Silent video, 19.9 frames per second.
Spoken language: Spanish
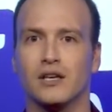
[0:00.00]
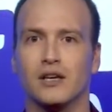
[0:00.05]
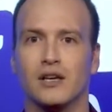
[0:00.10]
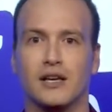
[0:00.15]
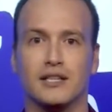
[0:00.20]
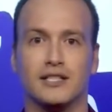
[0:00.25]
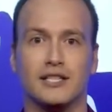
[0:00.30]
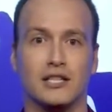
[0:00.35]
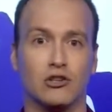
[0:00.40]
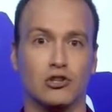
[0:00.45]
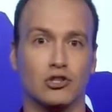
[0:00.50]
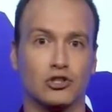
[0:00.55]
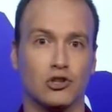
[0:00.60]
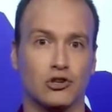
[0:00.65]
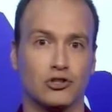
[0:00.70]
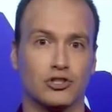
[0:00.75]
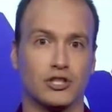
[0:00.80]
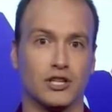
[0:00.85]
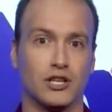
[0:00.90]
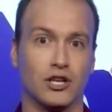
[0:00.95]
Y si los
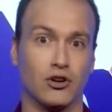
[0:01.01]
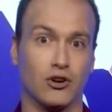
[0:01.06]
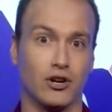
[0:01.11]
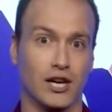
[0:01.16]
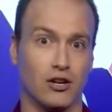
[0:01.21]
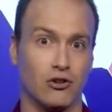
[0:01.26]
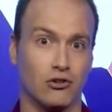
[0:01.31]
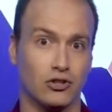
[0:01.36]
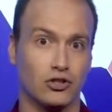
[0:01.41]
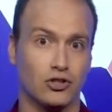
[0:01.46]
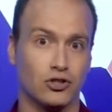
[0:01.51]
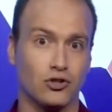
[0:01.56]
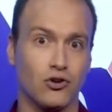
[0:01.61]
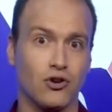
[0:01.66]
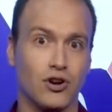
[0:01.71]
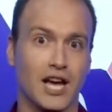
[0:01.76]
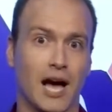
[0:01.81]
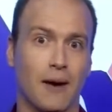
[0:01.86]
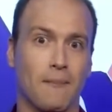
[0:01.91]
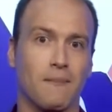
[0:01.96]
dos hidrógenos
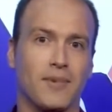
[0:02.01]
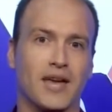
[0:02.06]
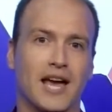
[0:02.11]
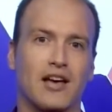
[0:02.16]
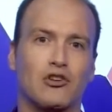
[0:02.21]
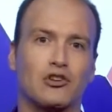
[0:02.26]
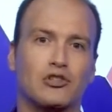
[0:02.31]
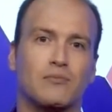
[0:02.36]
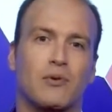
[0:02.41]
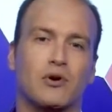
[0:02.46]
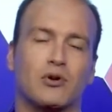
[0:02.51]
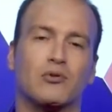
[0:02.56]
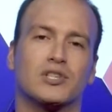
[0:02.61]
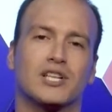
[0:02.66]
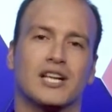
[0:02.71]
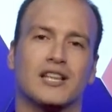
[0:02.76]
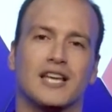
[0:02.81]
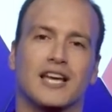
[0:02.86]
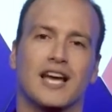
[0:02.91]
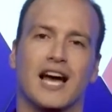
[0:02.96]
son cambiados por un
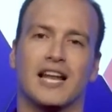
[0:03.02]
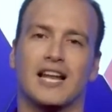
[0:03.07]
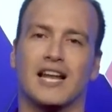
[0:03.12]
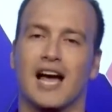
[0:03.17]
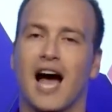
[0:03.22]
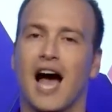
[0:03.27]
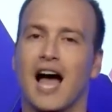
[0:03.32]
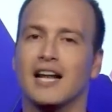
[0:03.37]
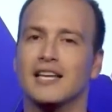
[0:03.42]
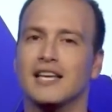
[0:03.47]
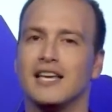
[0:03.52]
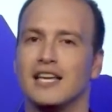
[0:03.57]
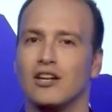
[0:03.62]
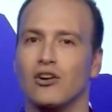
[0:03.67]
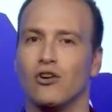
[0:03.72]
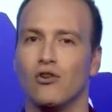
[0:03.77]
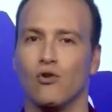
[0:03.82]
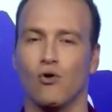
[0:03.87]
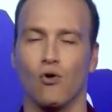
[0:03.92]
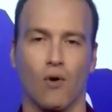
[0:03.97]
radical
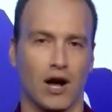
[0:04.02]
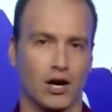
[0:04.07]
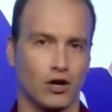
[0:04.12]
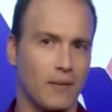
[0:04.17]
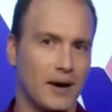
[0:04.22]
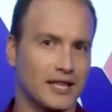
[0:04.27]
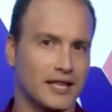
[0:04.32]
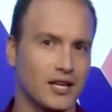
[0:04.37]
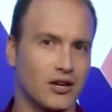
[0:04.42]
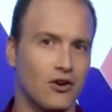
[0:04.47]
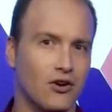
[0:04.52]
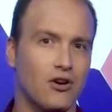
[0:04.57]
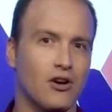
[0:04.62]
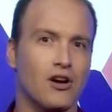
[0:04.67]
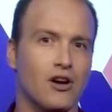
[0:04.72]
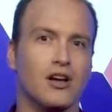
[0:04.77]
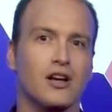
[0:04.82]
alquilo o aromático,